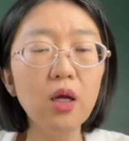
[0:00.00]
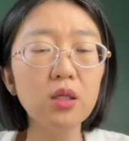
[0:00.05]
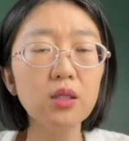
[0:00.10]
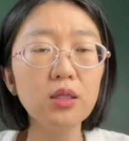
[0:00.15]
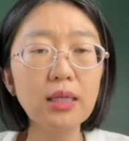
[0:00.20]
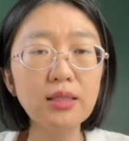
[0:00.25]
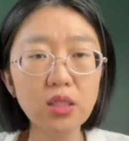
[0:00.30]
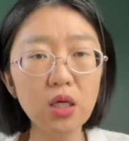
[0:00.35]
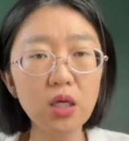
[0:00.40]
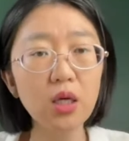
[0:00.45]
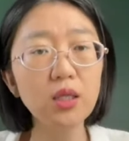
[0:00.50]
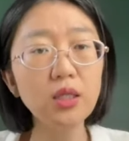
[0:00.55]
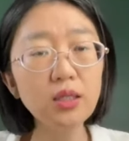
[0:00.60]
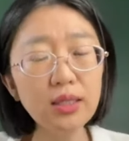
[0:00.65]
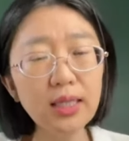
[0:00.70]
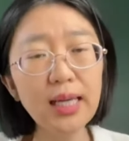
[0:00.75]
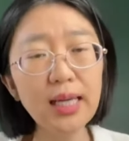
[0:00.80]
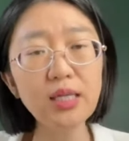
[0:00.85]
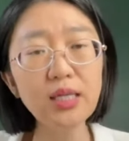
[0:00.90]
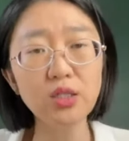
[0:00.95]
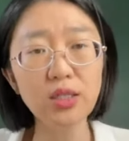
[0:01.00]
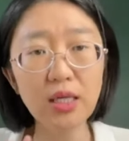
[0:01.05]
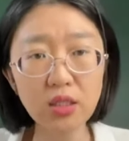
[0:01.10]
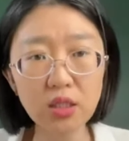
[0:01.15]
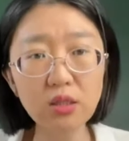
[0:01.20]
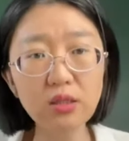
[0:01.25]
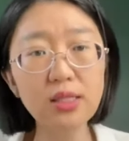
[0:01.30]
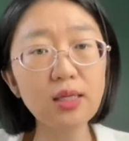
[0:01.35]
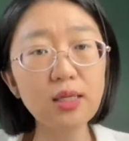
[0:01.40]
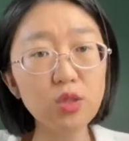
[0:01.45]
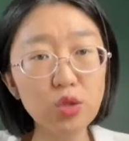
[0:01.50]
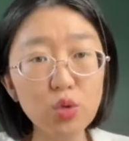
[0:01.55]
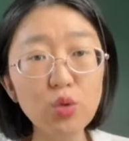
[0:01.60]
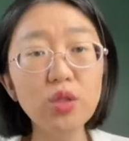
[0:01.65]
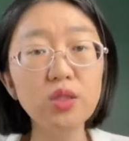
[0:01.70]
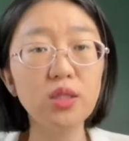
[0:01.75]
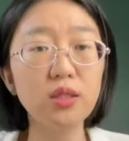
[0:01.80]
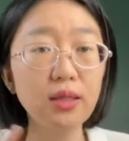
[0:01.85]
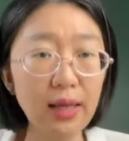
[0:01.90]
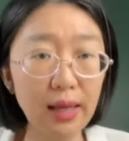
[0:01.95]
他是应该是他正在做
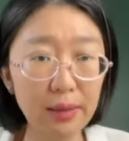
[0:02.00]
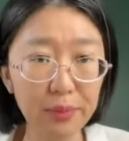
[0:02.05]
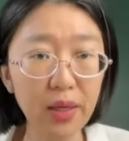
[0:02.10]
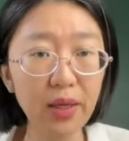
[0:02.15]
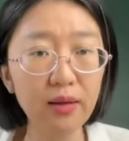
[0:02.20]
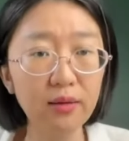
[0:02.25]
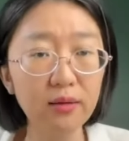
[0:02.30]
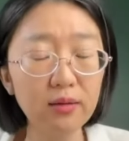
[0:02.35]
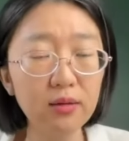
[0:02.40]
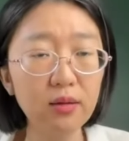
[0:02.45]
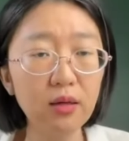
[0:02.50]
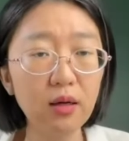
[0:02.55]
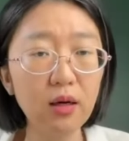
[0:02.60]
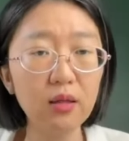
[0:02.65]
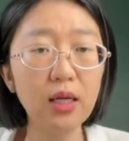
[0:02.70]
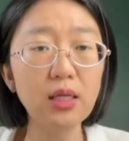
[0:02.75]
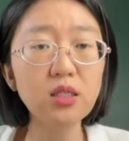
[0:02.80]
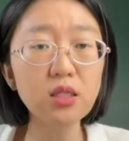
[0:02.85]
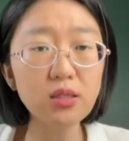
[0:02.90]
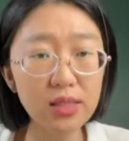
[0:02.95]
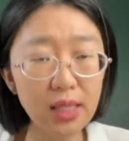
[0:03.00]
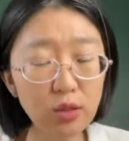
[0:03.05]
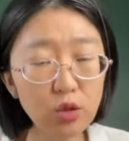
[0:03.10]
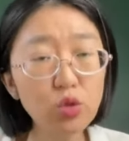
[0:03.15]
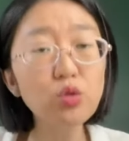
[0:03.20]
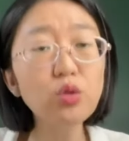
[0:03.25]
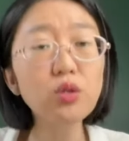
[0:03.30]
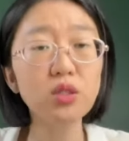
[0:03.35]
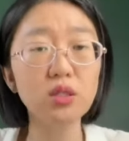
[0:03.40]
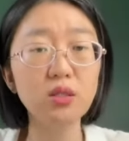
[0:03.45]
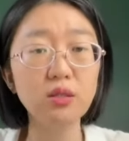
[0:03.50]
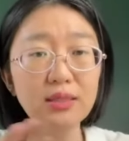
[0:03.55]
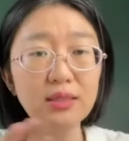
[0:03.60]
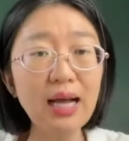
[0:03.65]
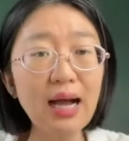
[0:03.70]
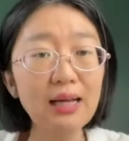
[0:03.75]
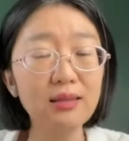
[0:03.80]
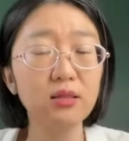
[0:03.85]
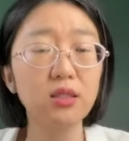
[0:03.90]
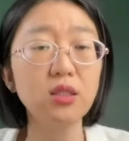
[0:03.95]
这个 campaign 啊，他正在做这个
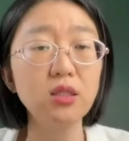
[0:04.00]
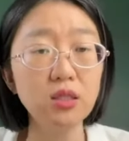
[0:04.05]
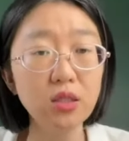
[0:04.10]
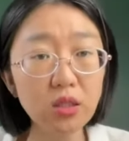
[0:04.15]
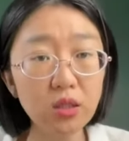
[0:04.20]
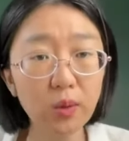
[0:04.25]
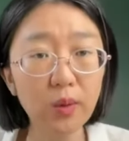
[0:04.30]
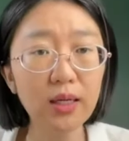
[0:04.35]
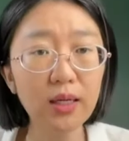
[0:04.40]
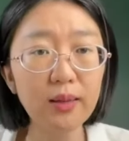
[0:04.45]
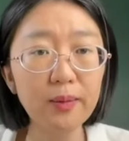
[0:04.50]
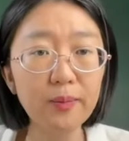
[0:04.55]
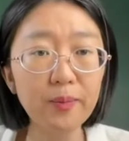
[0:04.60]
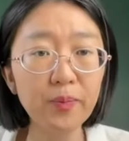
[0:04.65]
大的这个计划。